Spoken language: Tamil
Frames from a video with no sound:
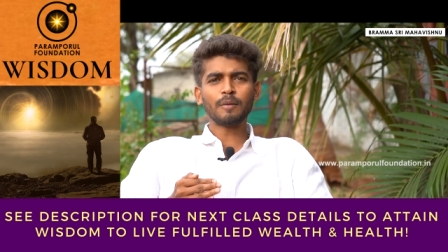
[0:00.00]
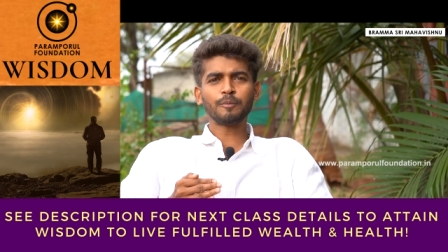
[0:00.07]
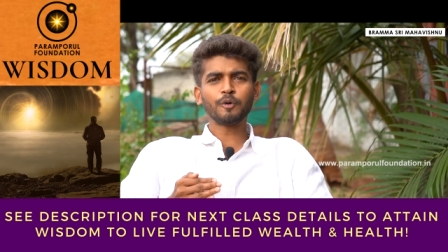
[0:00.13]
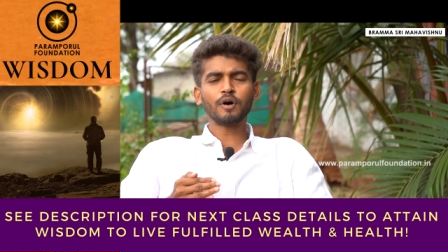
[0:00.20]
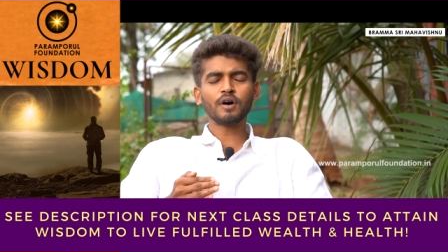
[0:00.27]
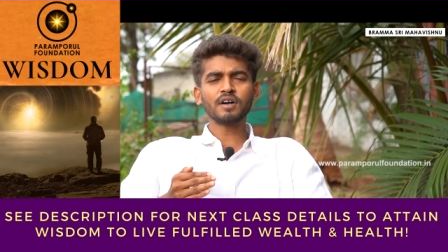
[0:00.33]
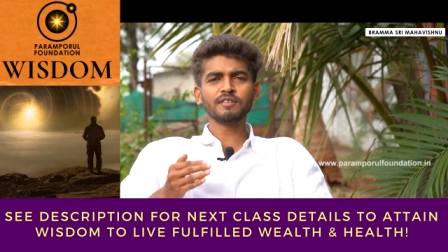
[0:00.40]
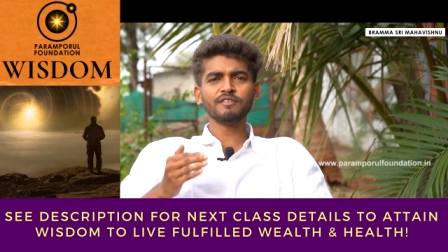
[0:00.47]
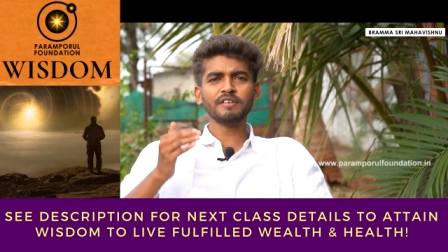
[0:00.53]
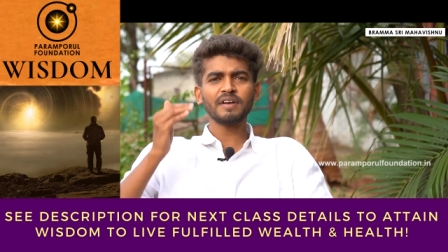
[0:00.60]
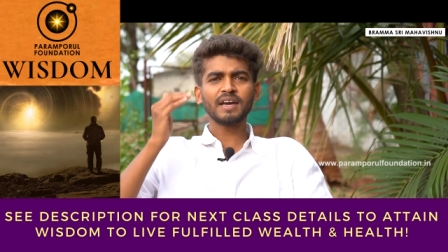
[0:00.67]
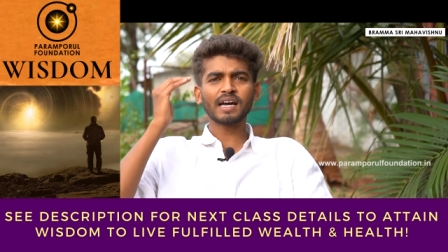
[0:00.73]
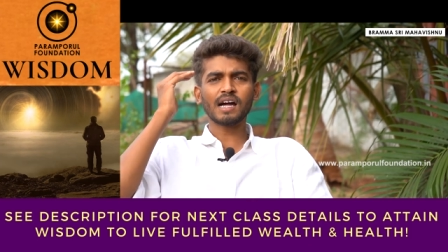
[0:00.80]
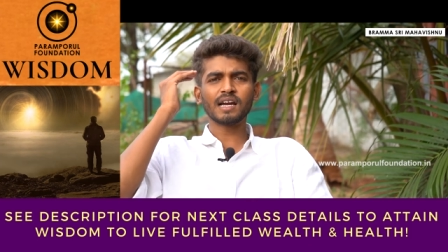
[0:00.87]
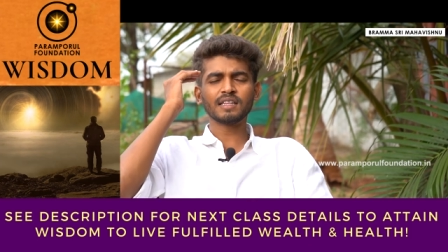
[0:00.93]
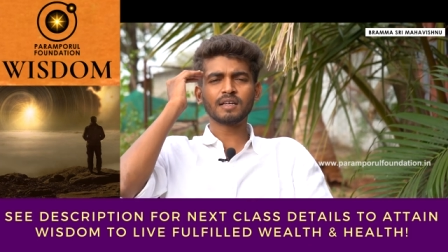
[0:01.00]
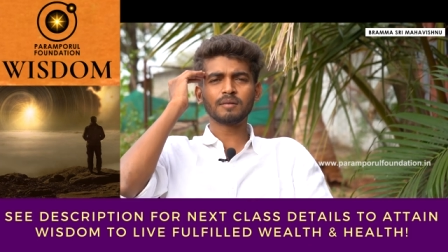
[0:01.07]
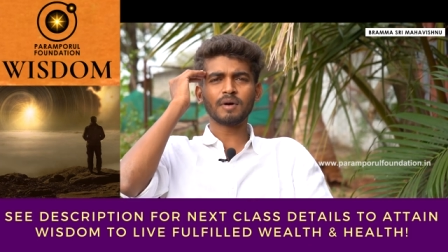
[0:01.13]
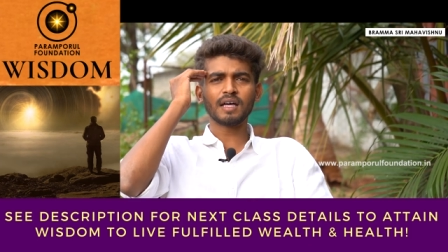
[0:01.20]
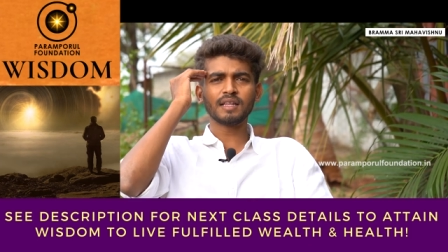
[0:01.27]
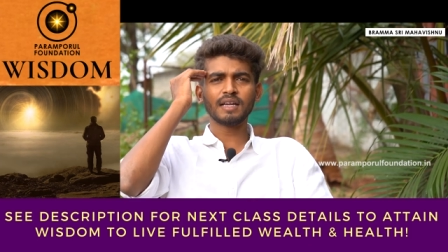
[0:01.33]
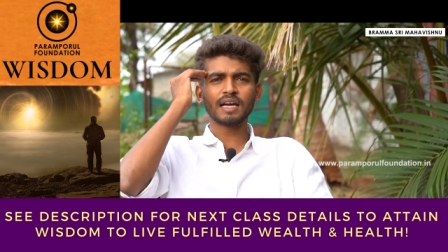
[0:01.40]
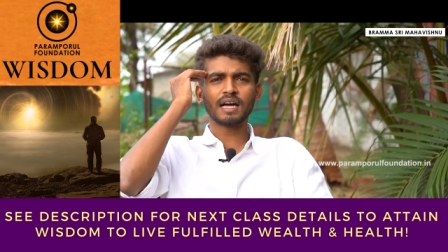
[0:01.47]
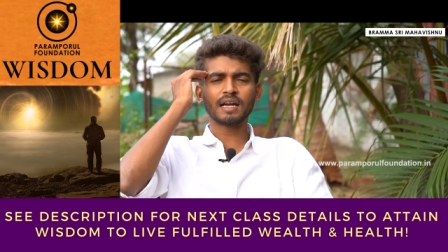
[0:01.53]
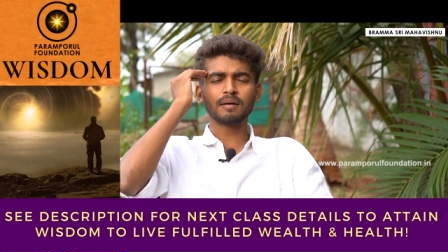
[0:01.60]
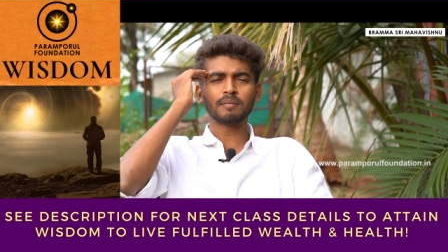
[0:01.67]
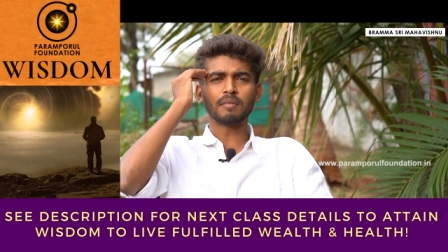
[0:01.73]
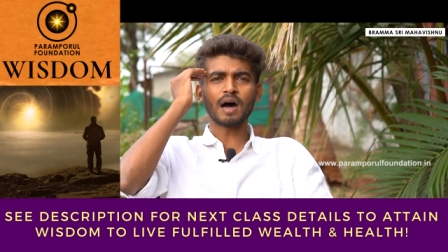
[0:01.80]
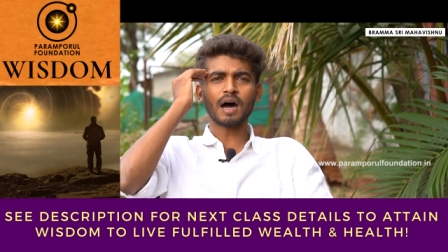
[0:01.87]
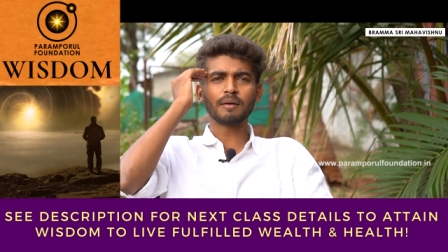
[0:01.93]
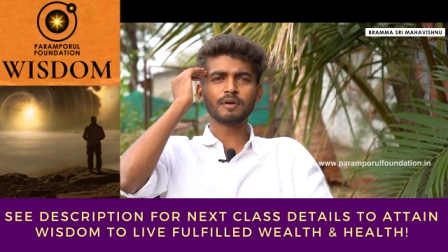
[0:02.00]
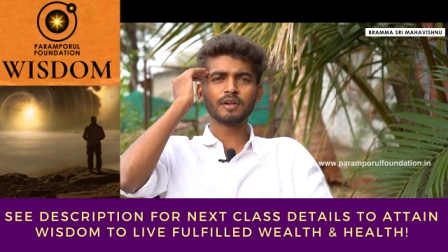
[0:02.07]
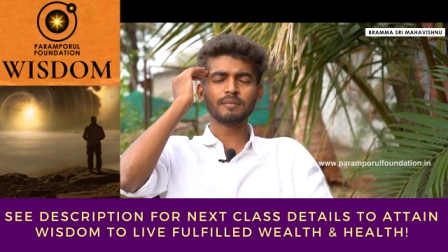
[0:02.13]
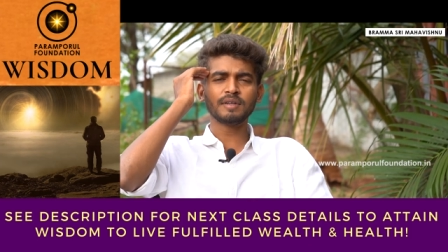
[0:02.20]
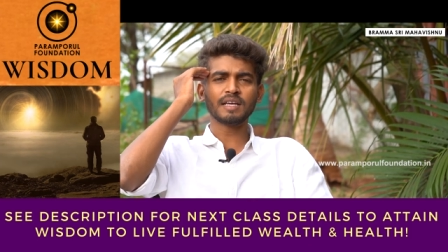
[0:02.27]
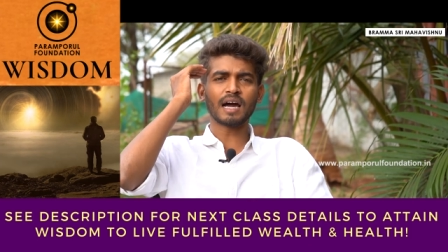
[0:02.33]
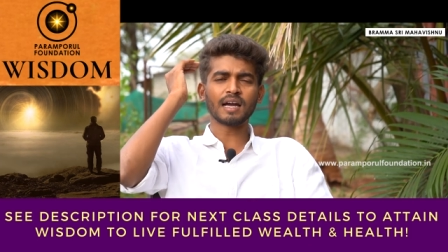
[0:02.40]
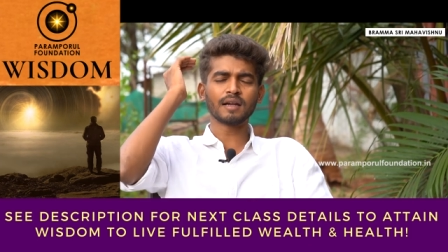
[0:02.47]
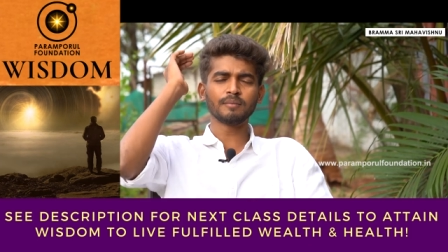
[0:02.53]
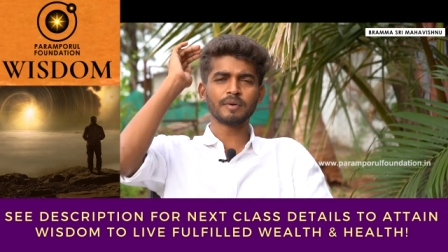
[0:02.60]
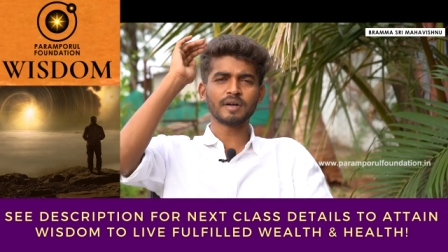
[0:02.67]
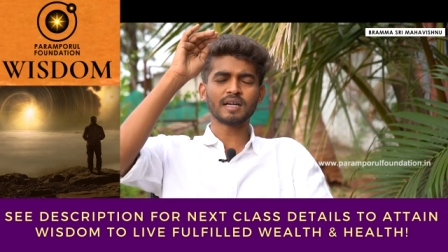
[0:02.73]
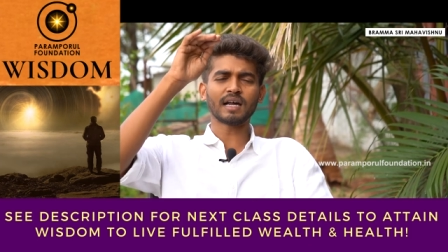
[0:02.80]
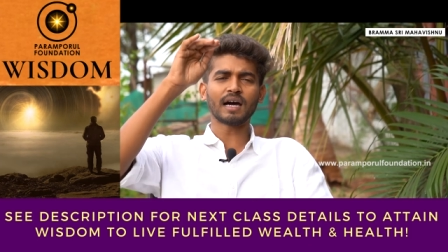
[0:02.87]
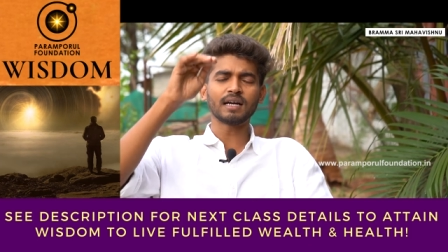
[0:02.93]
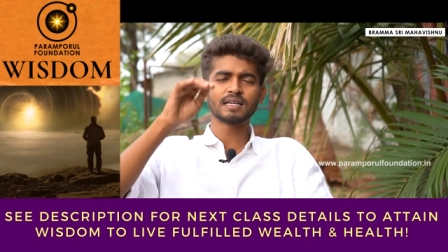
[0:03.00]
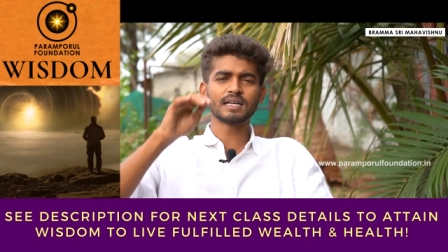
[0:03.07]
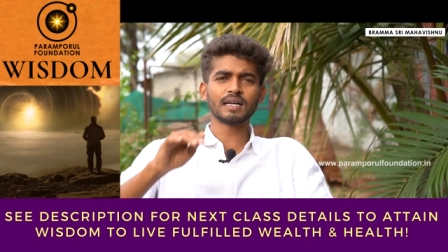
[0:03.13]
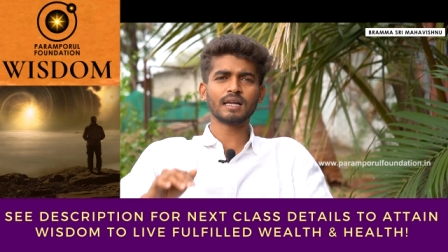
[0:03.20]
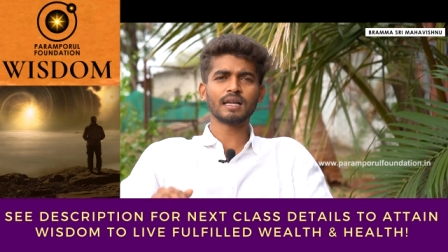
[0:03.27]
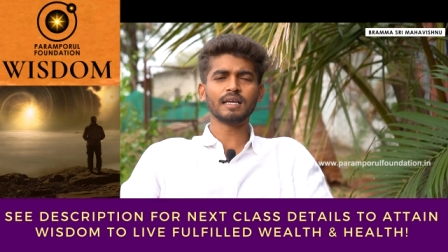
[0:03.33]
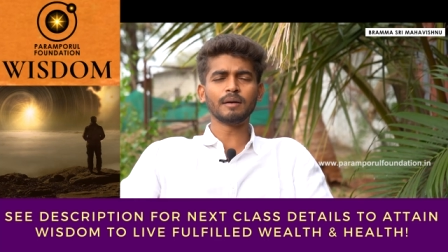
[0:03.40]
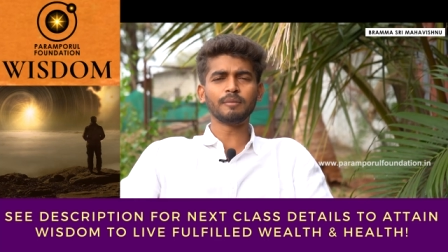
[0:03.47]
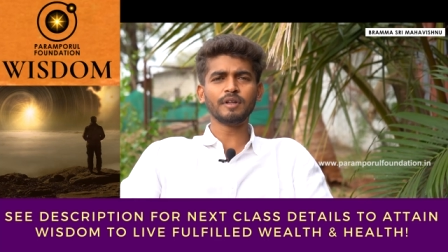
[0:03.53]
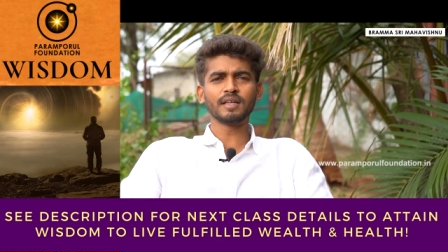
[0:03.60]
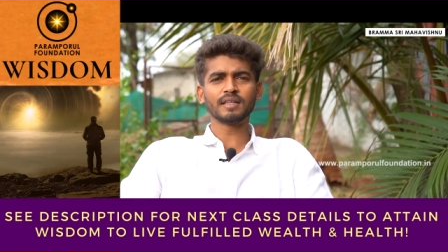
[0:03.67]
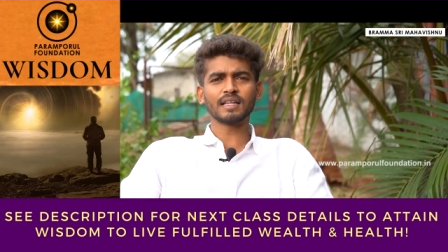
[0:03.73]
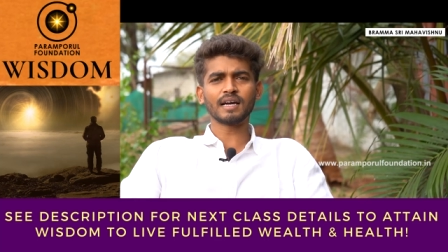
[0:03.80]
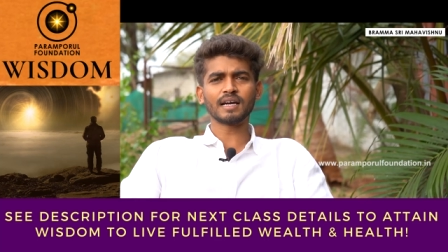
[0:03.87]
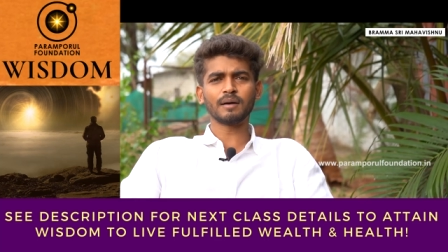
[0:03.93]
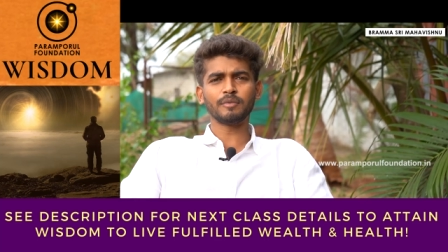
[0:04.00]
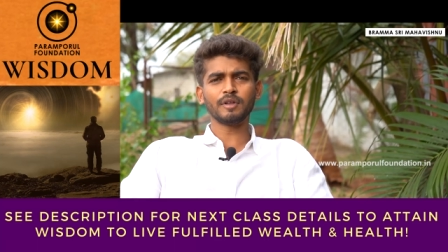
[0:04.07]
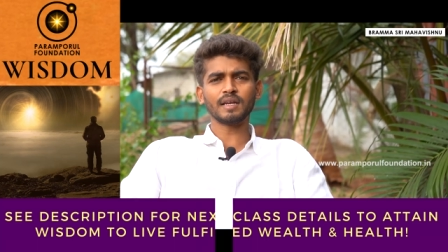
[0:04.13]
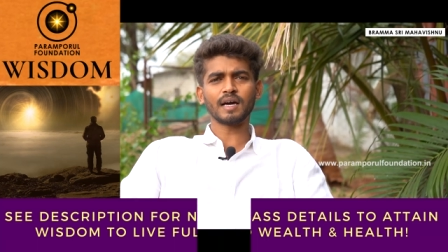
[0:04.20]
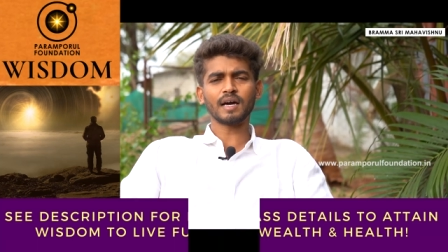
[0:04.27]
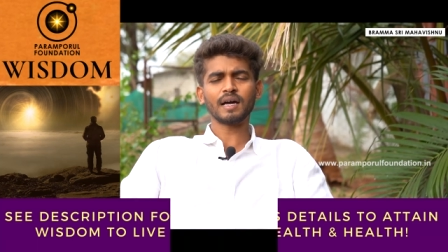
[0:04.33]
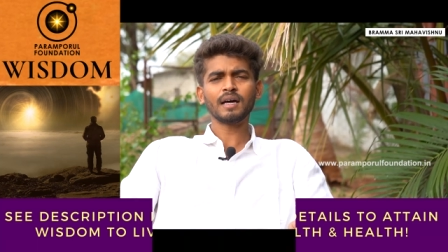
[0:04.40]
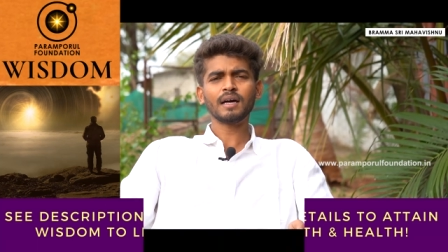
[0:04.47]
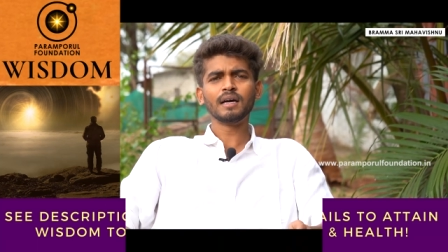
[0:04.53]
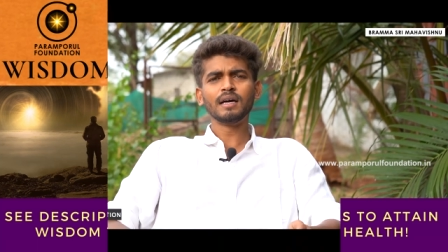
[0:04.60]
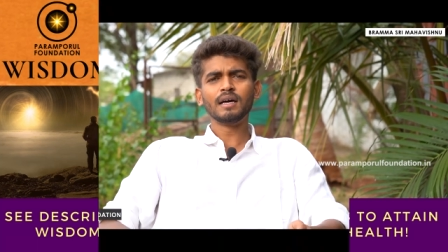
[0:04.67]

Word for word: அப்போது விவேகானந்தர் மாதிரியான மாபெரும் ஞானம் பெற்ற ஆட்கள் எப்படி இருந்தாங்க அப்படின்னா